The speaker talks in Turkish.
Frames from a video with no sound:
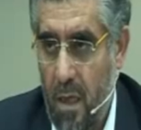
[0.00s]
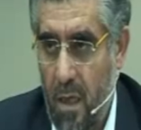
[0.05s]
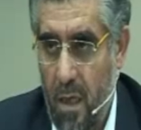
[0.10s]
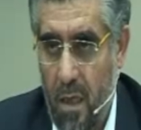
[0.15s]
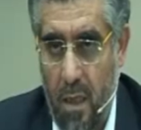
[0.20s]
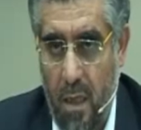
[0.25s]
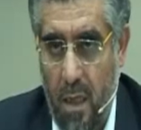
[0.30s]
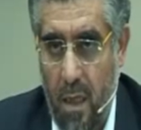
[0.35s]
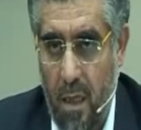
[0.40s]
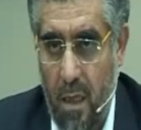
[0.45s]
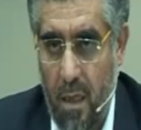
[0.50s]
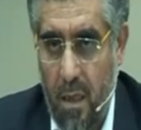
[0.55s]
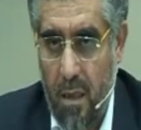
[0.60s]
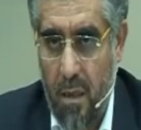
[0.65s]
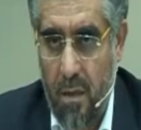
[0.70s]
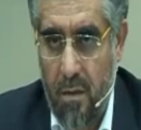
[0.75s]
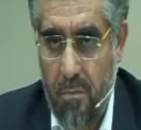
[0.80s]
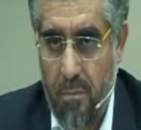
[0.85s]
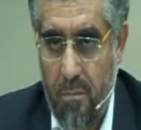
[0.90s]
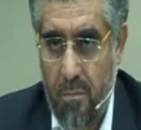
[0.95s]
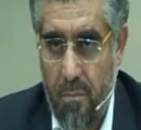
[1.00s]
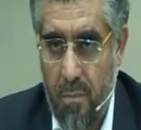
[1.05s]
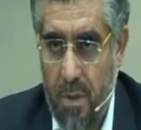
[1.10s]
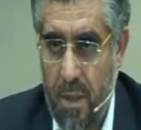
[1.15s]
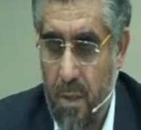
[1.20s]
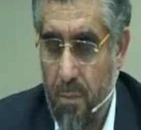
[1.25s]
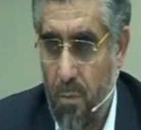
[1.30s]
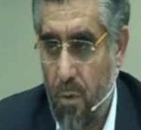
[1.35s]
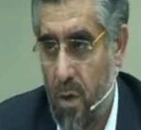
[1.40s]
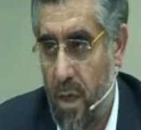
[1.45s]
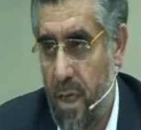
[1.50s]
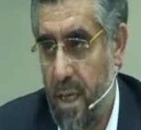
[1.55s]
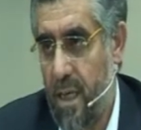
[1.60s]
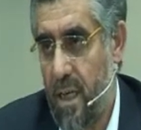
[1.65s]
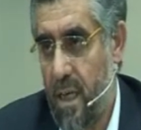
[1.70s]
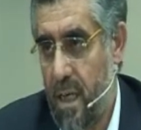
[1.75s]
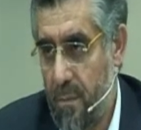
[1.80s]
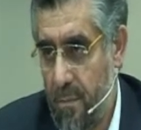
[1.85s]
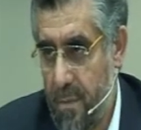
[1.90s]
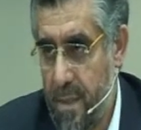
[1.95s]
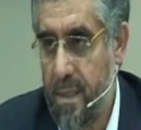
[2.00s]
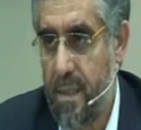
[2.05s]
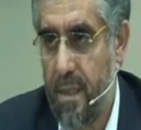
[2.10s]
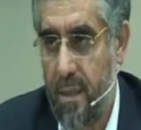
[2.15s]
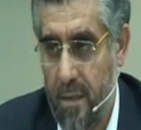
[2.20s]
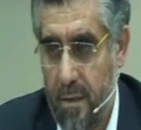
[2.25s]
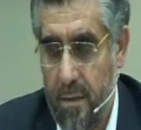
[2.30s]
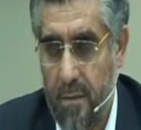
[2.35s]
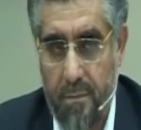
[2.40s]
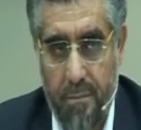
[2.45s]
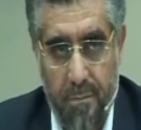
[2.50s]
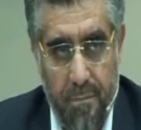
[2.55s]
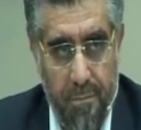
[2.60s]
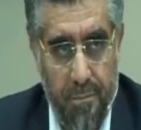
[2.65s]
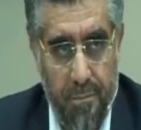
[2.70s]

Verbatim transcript: Allah bizi böyle yaratmasaydı